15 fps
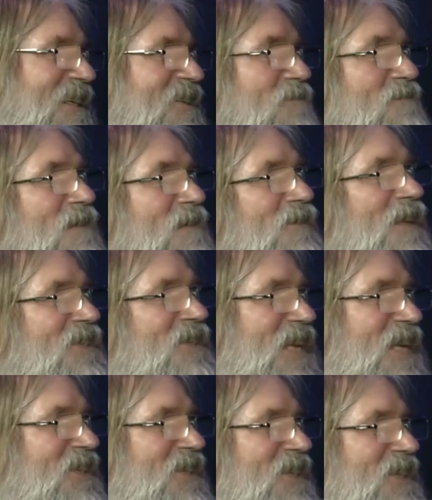to pełne
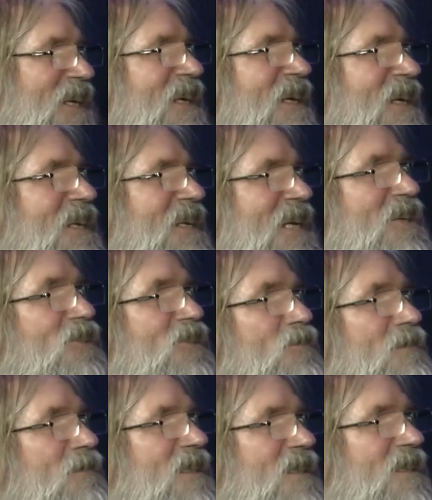szczęście, trzeba
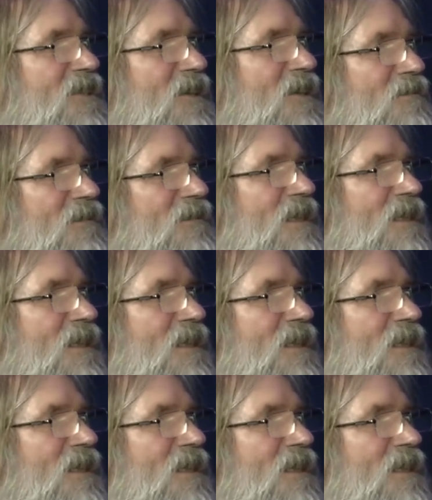zrozumieć, że są